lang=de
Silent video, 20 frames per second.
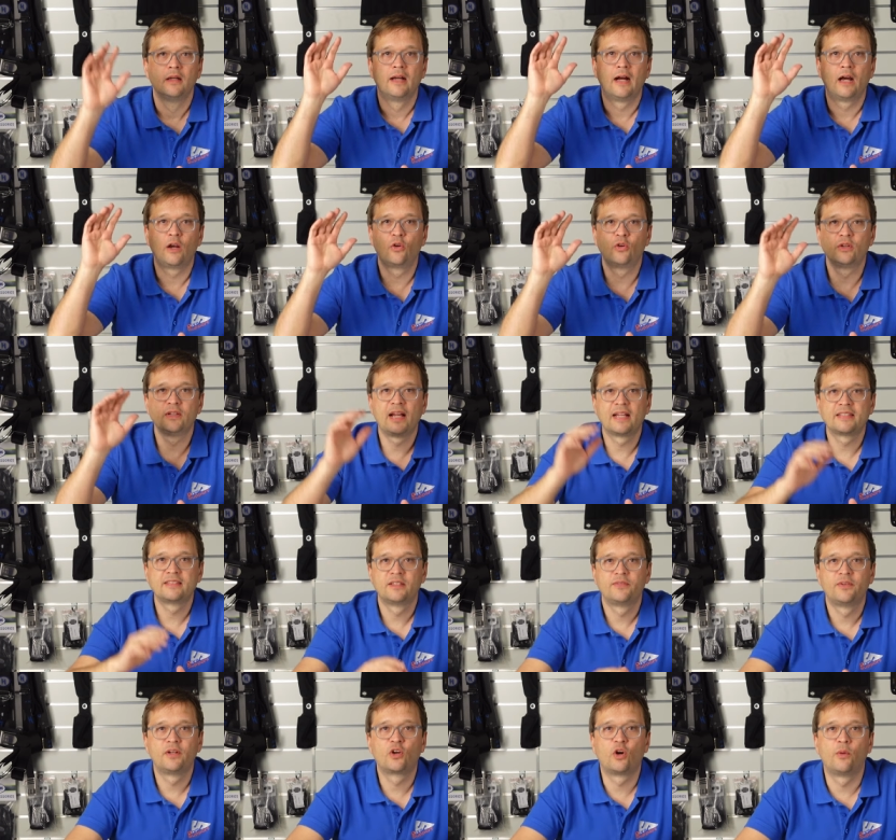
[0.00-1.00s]
Hallo und
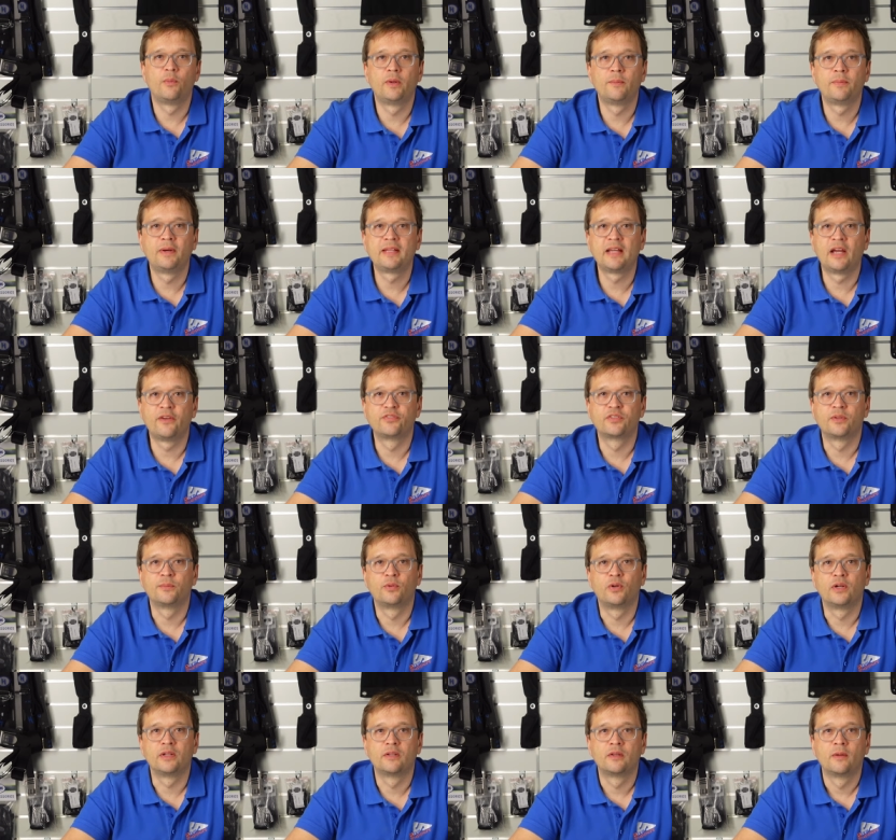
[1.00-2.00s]
herzlich willkommen bei Dive
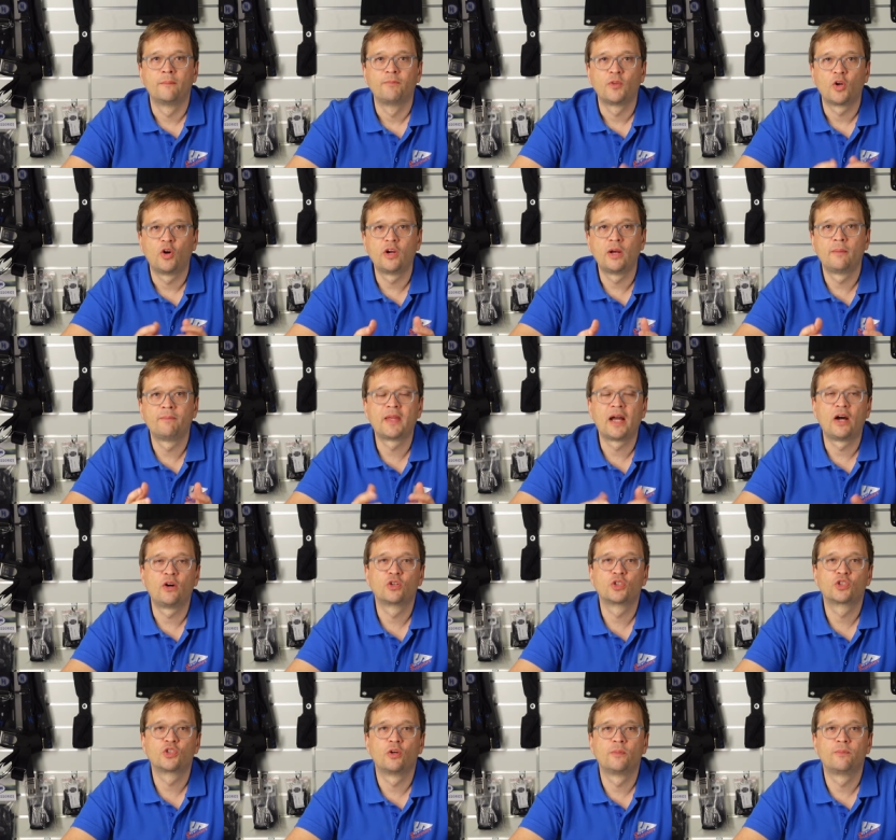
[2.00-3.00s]
Support, eurem
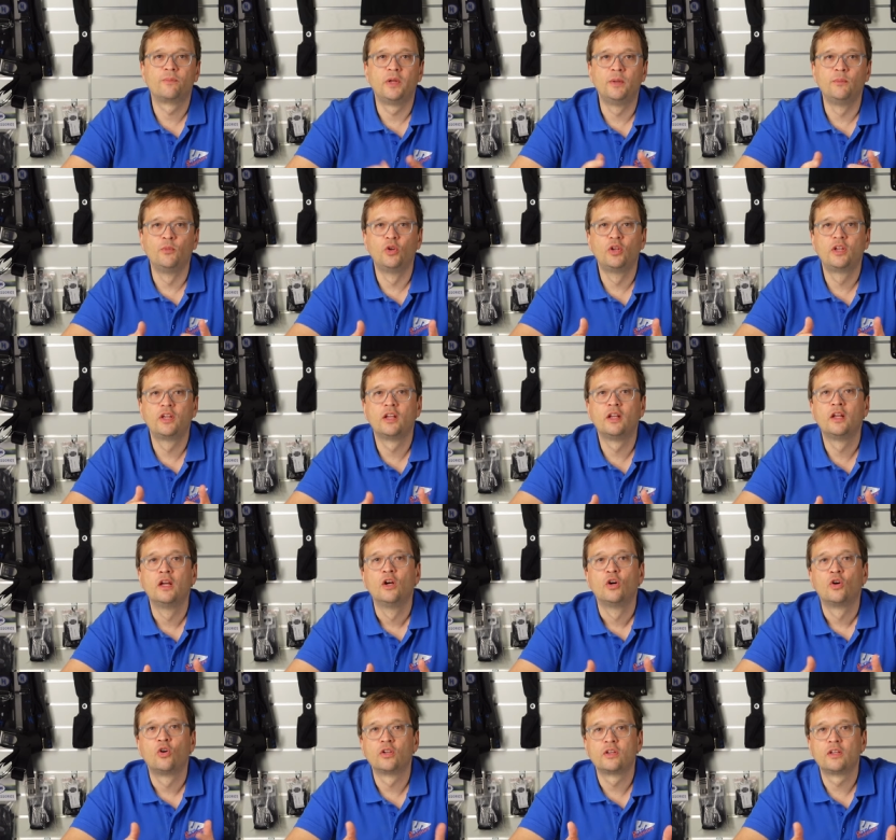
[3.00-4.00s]
Tauchshop in München
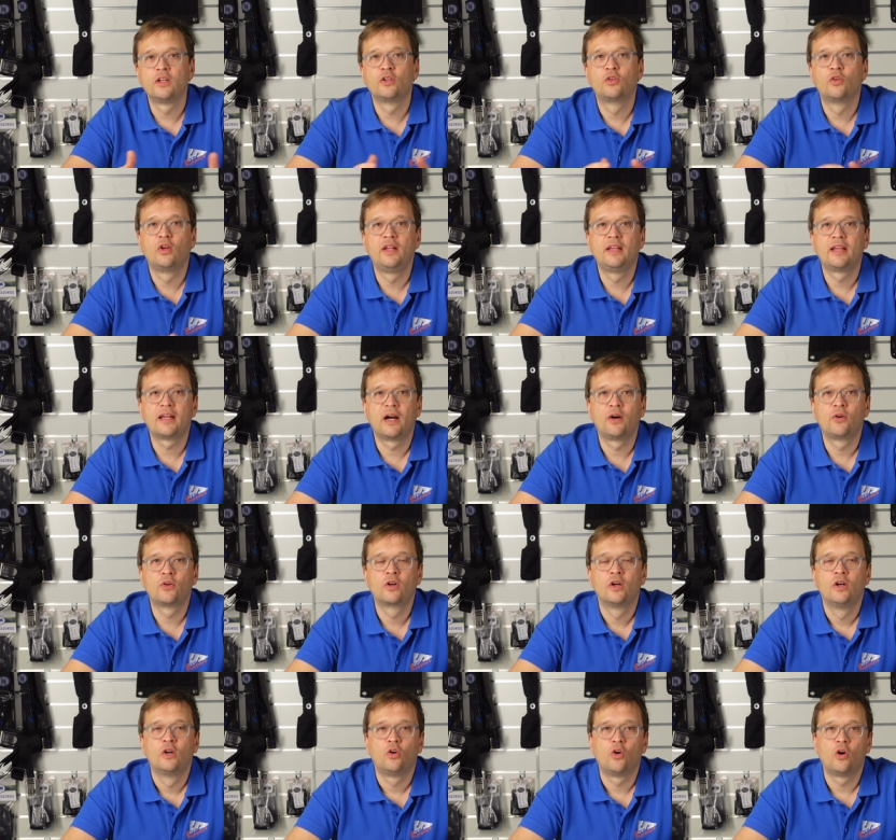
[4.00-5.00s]
und natürlich
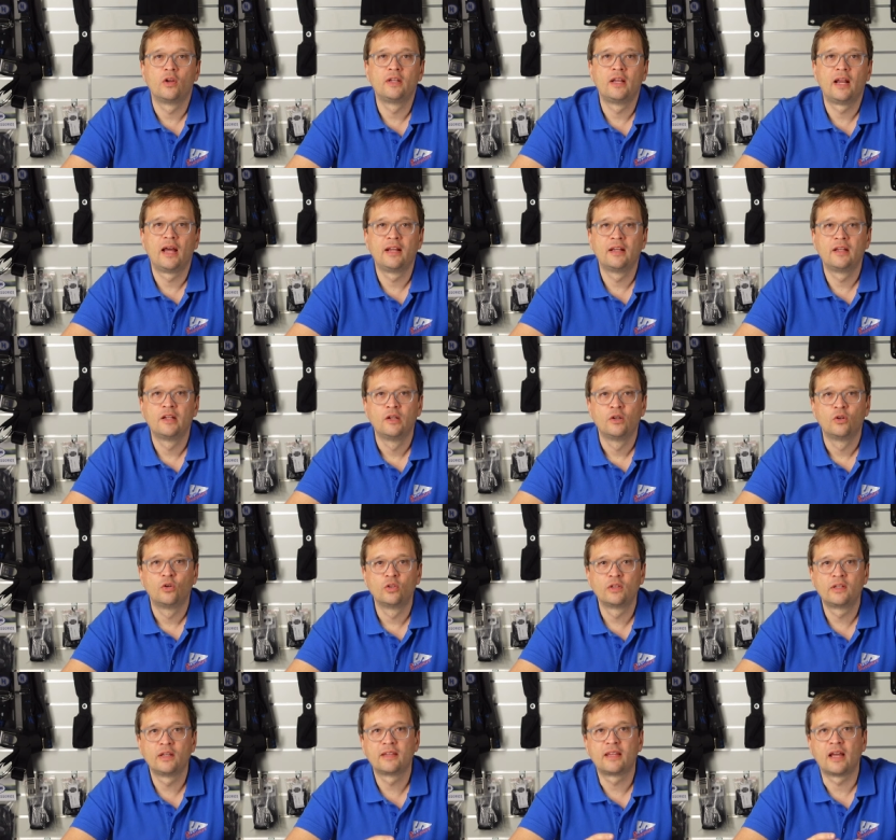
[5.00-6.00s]
auch online
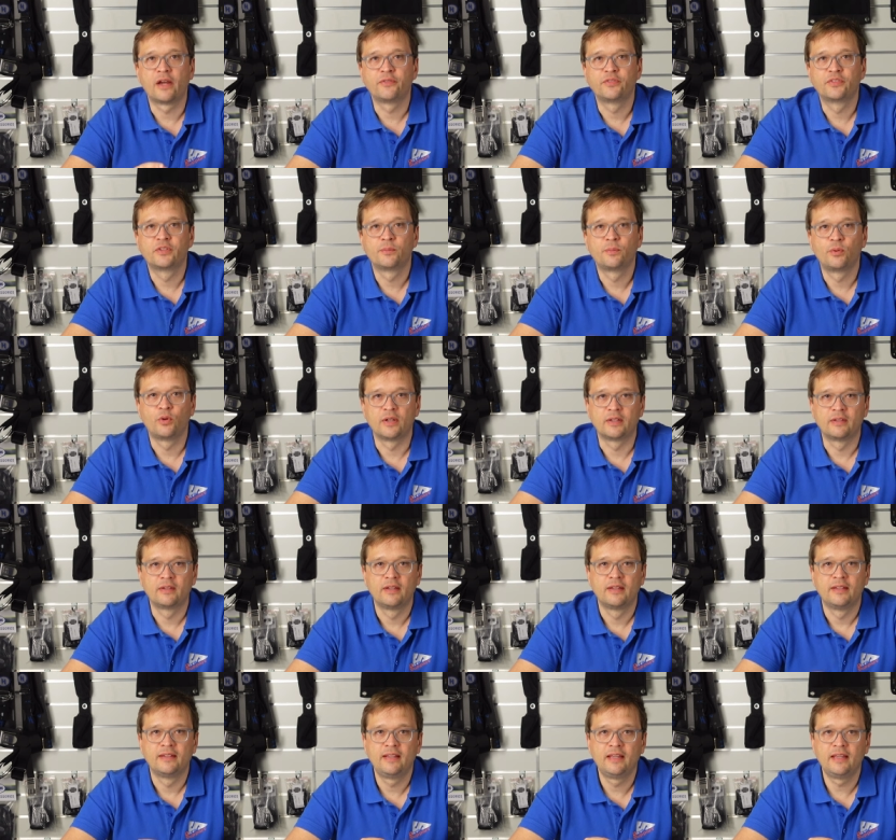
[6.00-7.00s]
unter
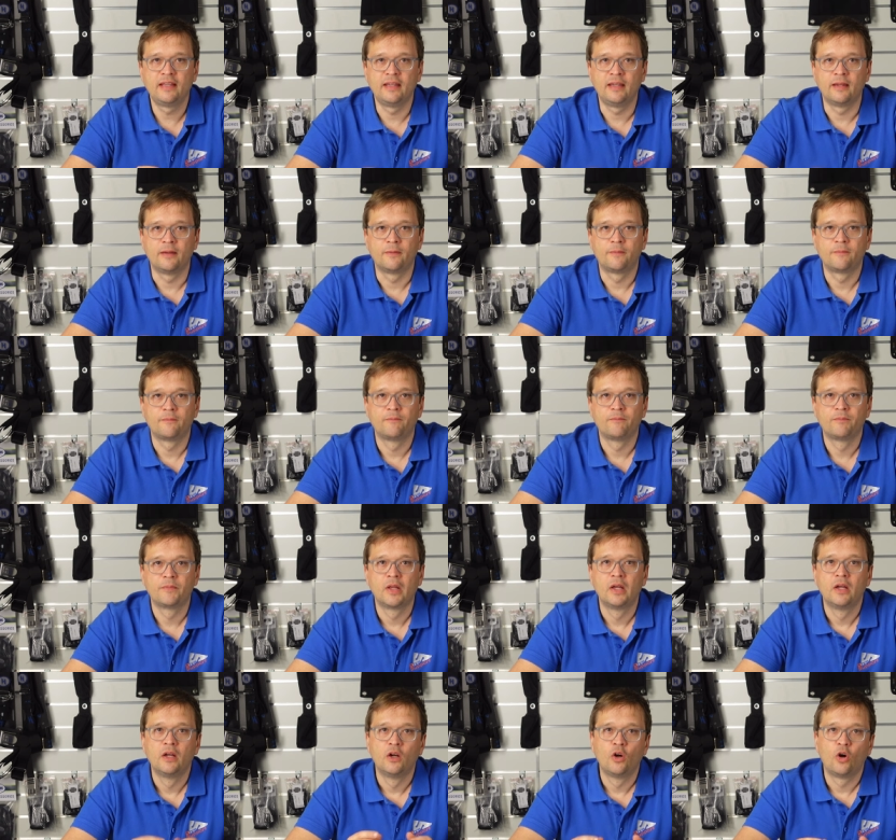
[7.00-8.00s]
divesupport.de.
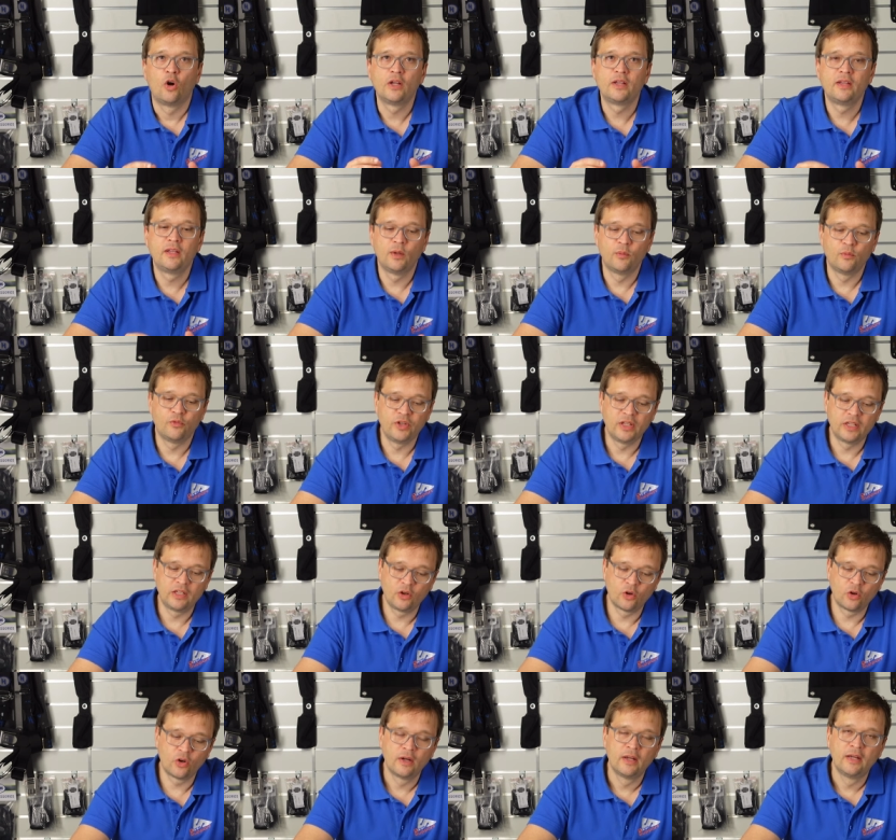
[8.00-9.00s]
Heute im
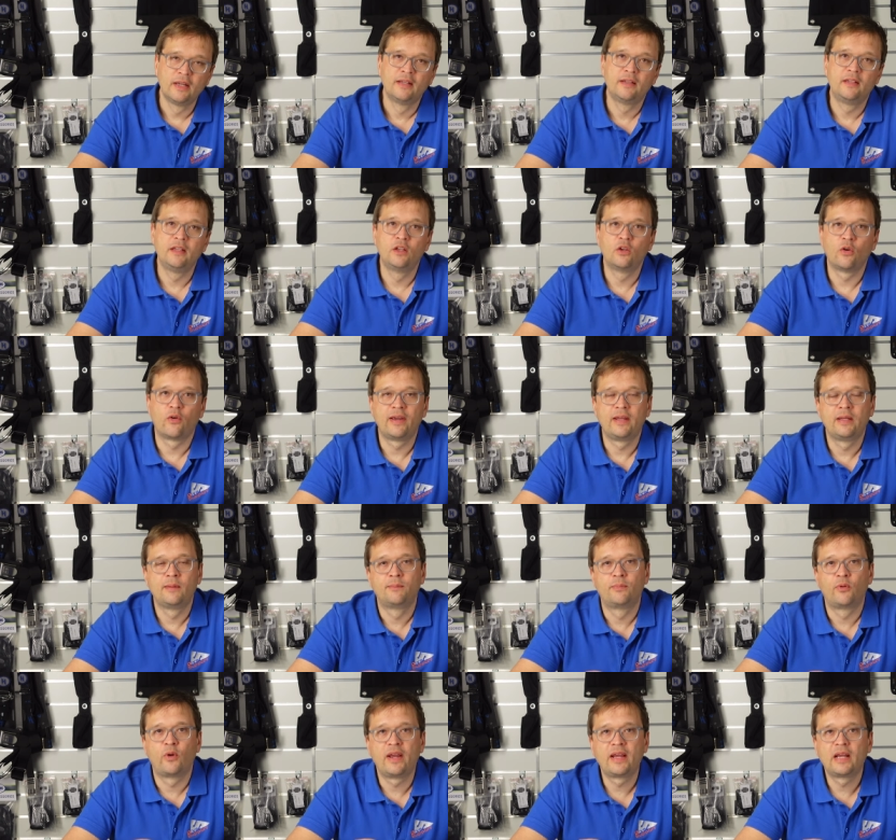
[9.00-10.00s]
Video die
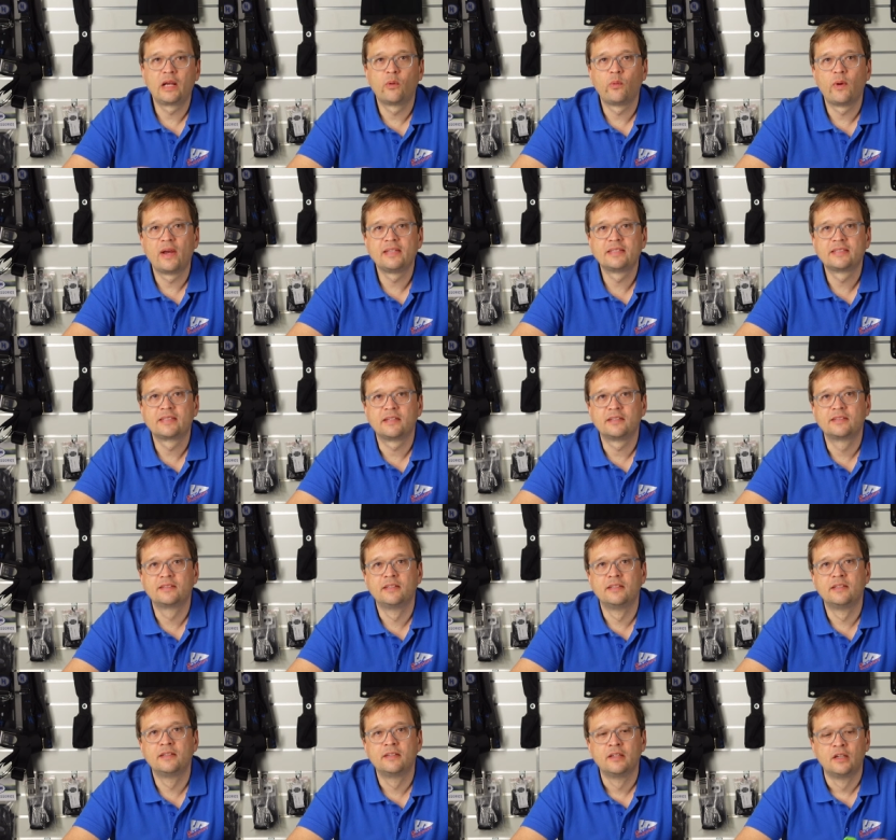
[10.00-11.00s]
neuen Breakaways, das
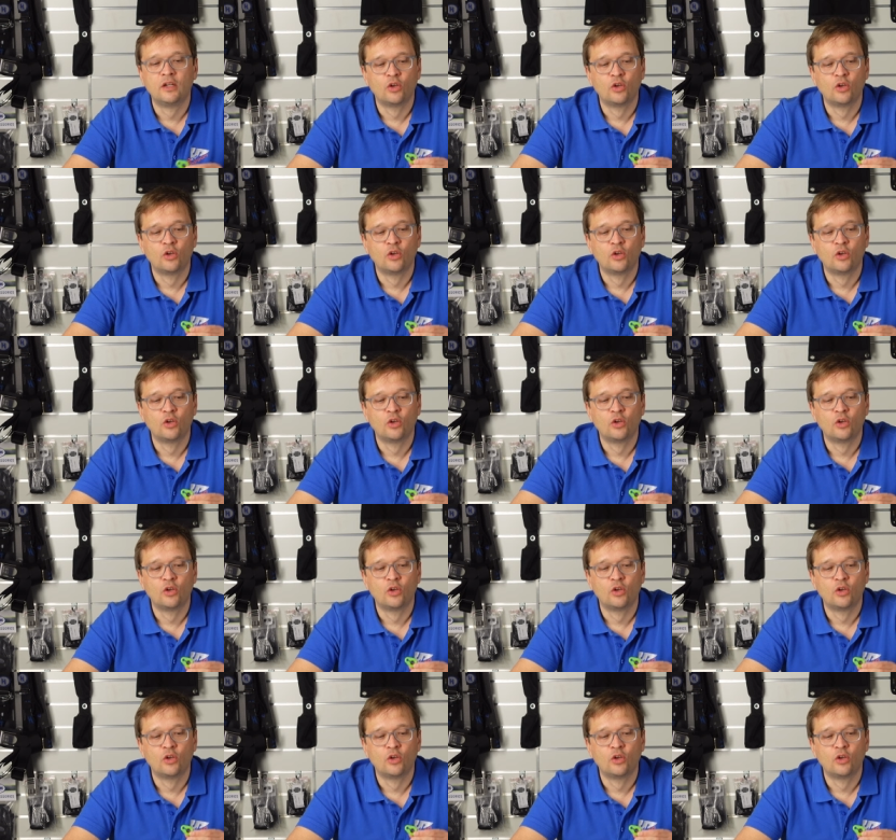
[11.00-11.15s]
sind